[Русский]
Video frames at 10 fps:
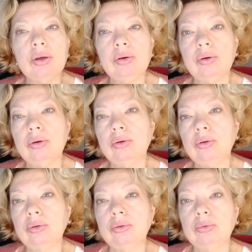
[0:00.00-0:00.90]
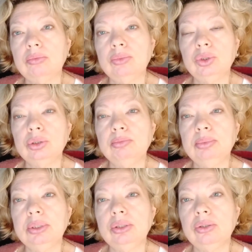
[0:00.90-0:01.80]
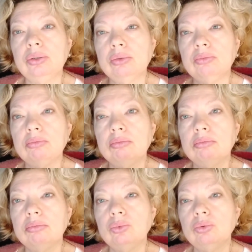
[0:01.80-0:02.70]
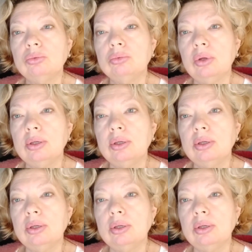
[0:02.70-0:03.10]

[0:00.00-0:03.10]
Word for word: э, может быть, э, ну,